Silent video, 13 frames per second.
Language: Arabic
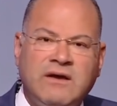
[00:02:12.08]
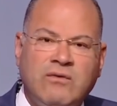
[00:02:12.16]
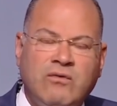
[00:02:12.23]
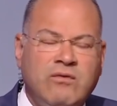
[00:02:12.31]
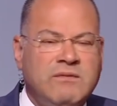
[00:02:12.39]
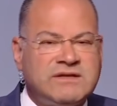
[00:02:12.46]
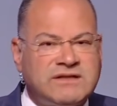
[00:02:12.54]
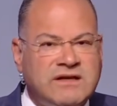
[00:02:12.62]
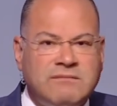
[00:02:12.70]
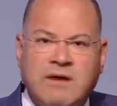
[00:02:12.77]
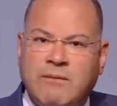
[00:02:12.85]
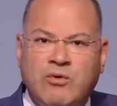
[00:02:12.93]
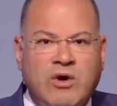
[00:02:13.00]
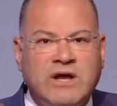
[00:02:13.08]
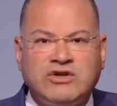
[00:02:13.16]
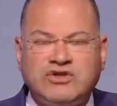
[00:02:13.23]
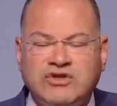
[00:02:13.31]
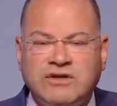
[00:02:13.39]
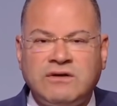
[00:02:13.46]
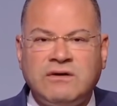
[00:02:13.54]
والمصريين ما
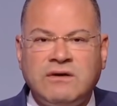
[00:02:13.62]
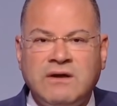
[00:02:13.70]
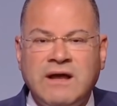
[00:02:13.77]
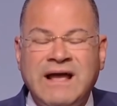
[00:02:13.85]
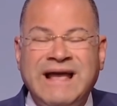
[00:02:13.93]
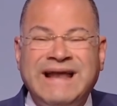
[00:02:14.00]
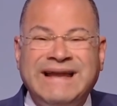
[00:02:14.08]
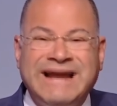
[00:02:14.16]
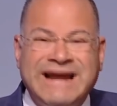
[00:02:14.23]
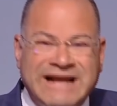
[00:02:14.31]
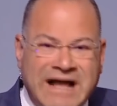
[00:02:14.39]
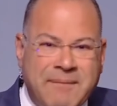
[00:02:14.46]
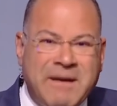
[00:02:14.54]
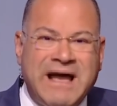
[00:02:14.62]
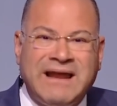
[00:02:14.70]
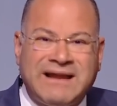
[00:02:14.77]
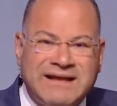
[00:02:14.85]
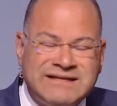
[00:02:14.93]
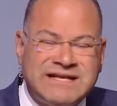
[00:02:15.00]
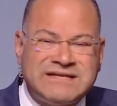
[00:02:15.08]
عملوهاش نرجع بقى
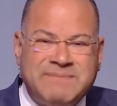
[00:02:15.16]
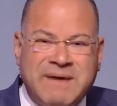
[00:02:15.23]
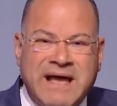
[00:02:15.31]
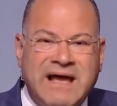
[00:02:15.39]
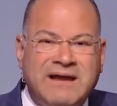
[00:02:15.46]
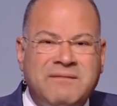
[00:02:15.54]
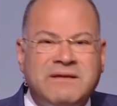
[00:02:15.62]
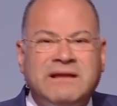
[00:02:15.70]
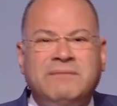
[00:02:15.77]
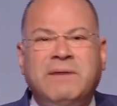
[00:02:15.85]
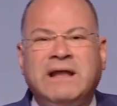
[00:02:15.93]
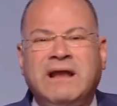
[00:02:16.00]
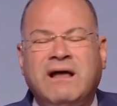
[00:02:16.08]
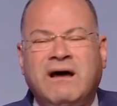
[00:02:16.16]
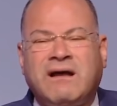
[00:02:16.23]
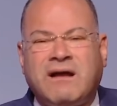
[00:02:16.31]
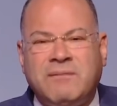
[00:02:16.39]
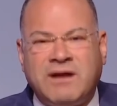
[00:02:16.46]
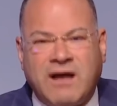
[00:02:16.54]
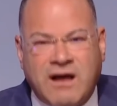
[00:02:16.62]
القصص بقى اللي مين اللي بنى
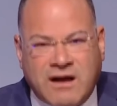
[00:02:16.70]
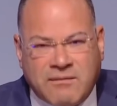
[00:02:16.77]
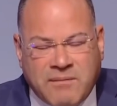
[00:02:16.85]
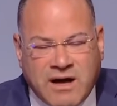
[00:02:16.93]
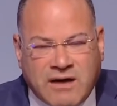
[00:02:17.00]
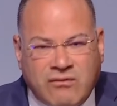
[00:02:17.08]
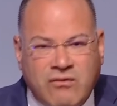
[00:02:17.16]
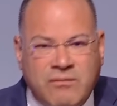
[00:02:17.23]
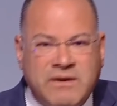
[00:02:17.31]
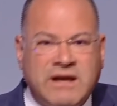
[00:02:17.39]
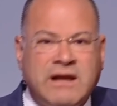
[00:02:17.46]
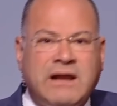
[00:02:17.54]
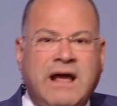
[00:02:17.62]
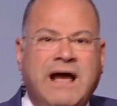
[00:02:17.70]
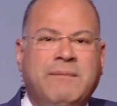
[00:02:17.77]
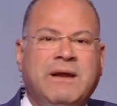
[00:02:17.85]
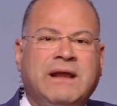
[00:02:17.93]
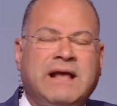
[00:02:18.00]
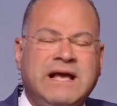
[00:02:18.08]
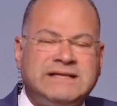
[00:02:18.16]
الهرم الأكبر ومين اللي
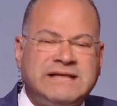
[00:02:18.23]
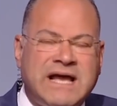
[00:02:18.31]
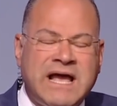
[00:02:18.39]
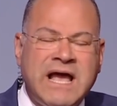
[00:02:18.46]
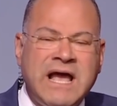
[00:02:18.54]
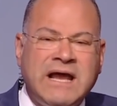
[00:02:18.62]
عمل كذا